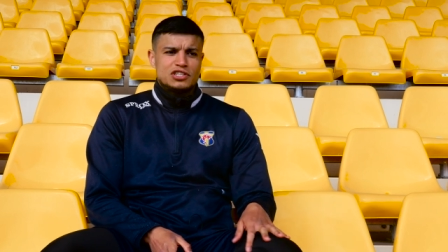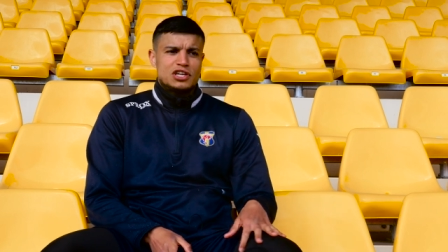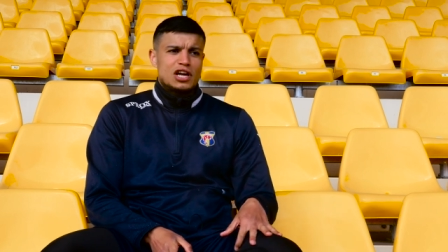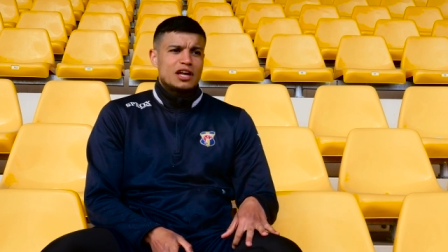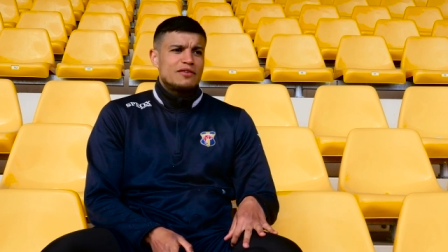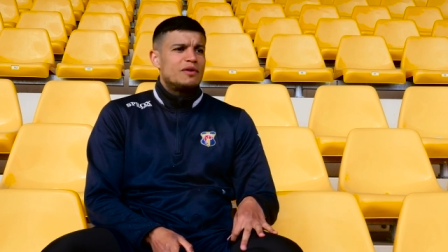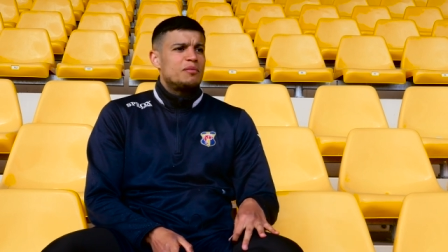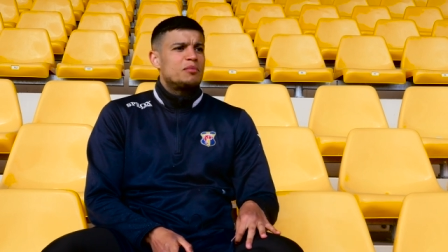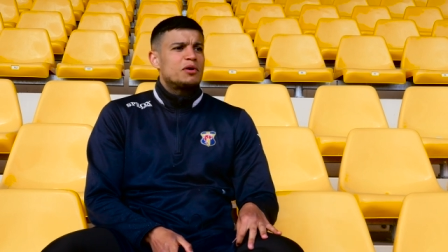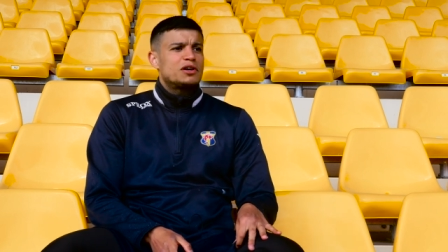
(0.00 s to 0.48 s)

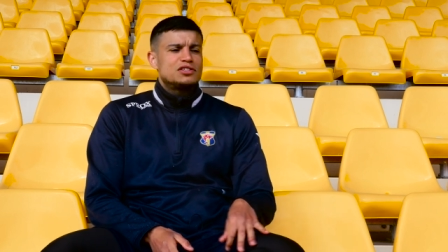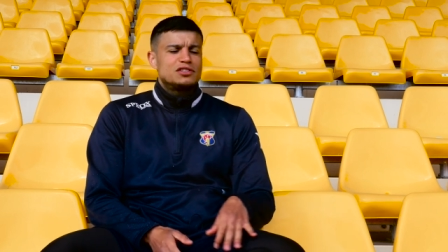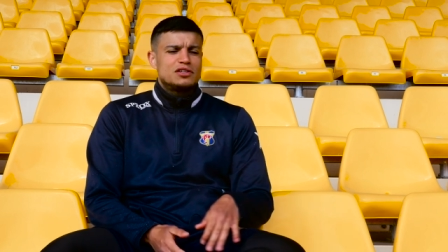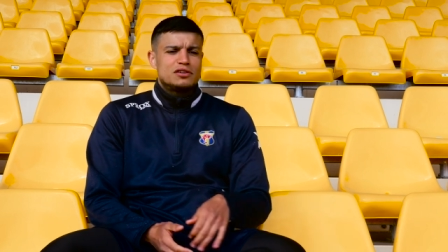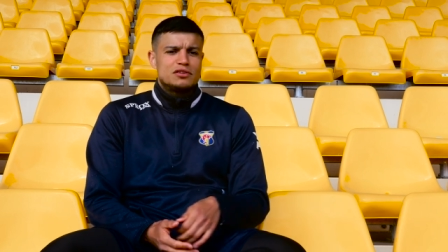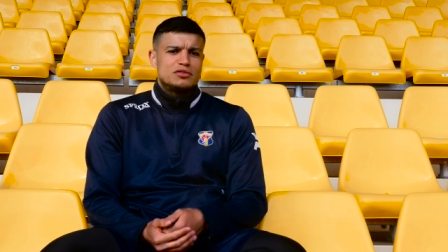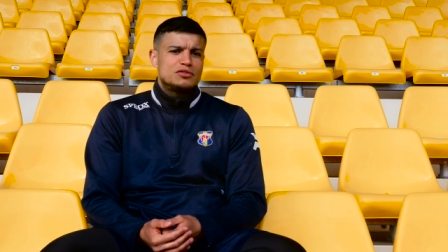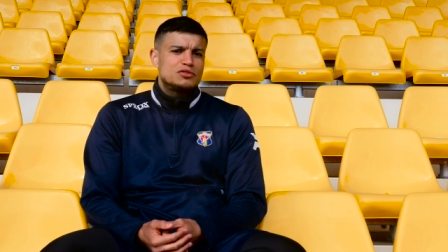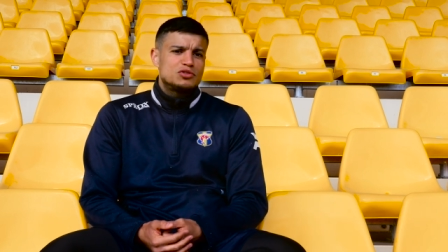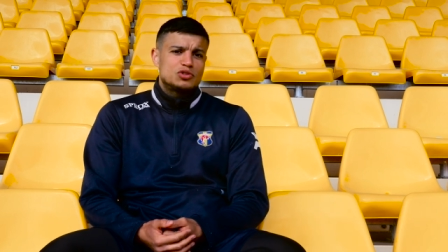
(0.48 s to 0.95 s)
j'arrive à
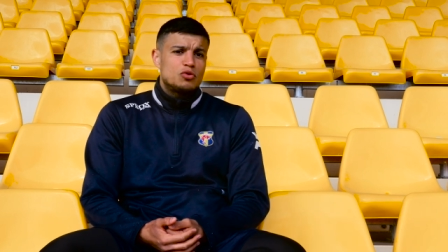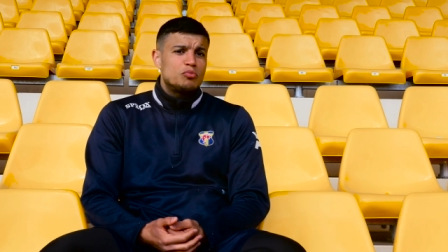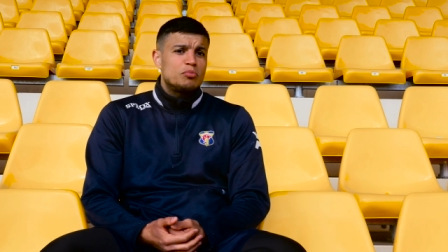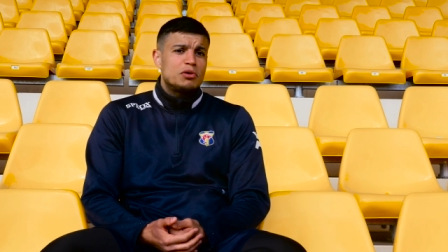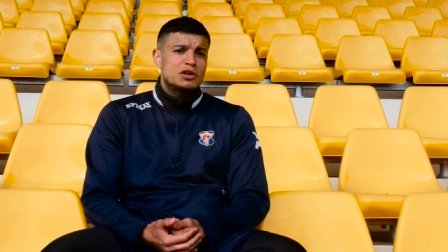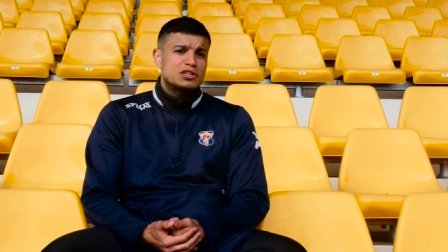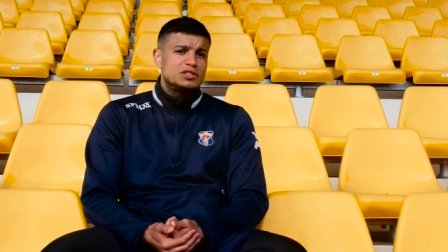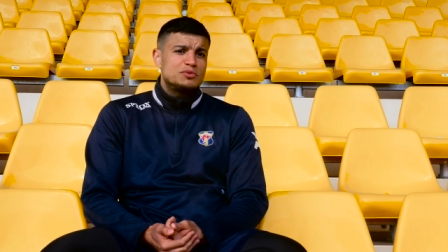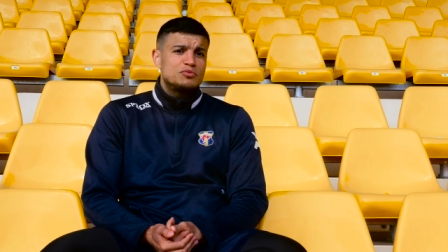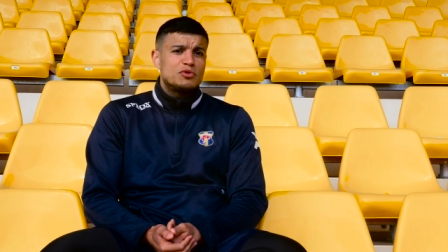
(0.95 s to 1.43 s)
partir. Je
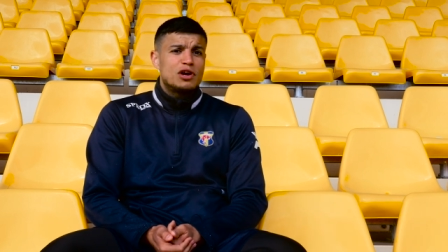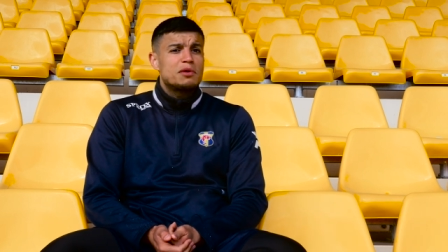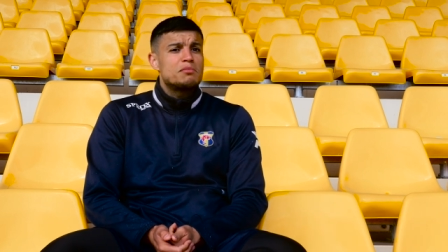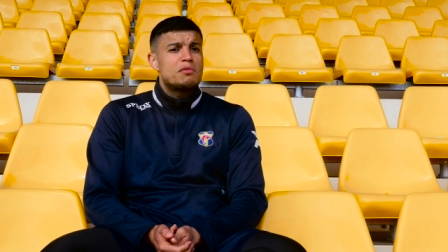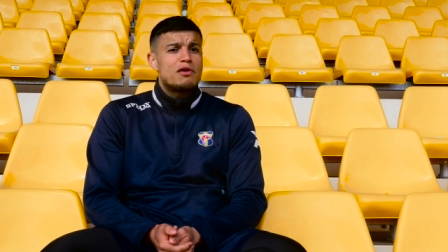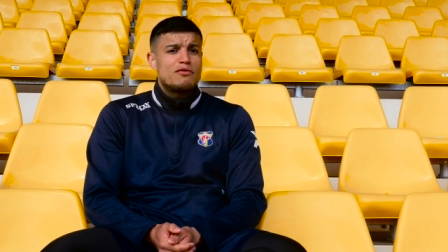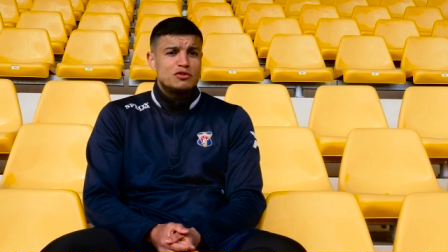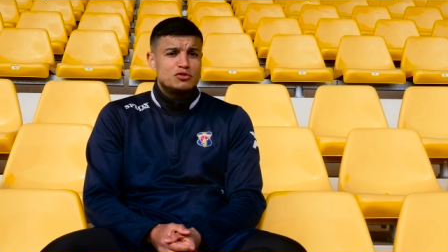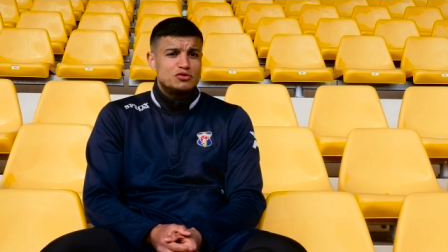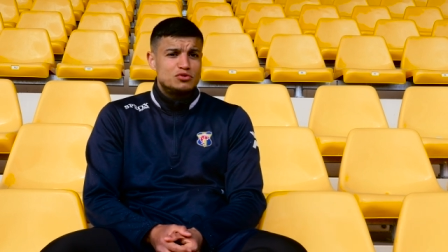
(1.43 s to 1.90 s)
repars chez moi avec
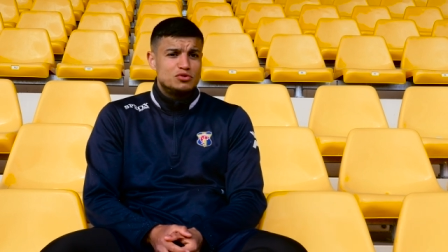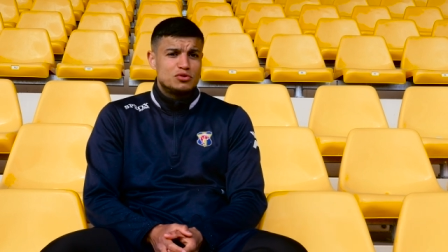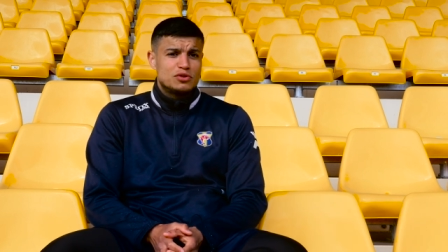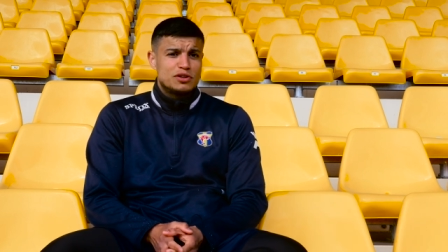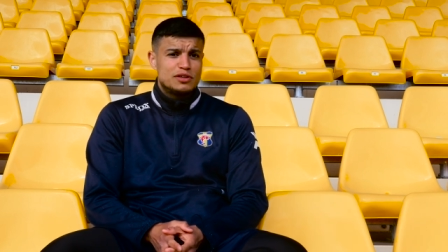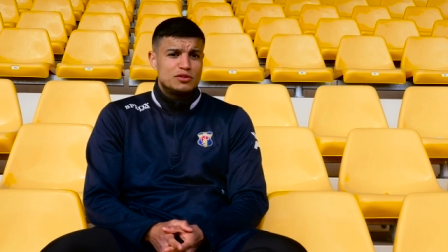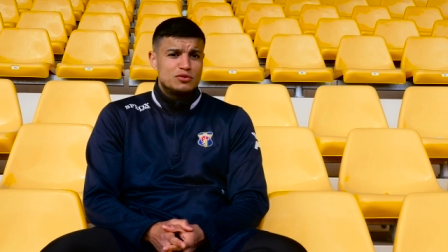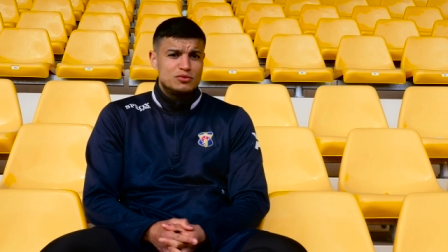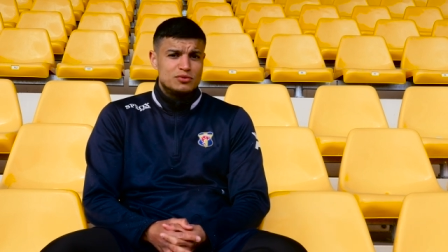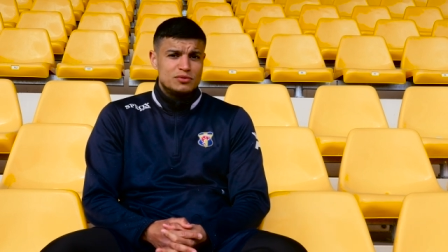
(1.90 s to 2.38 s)
ma
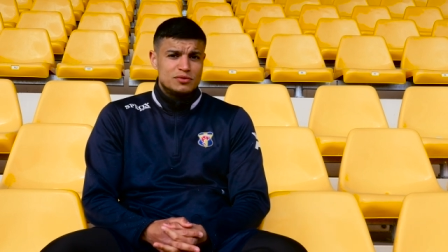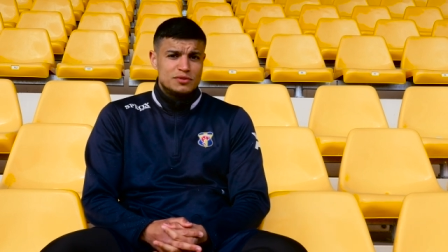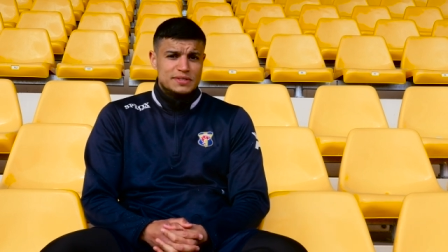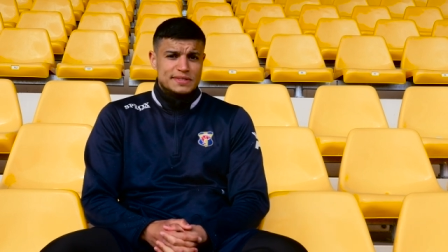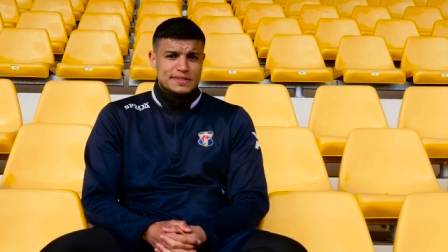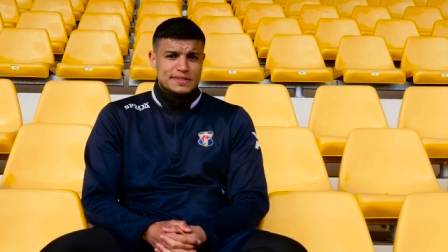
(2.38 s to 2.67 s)
voiture et tout.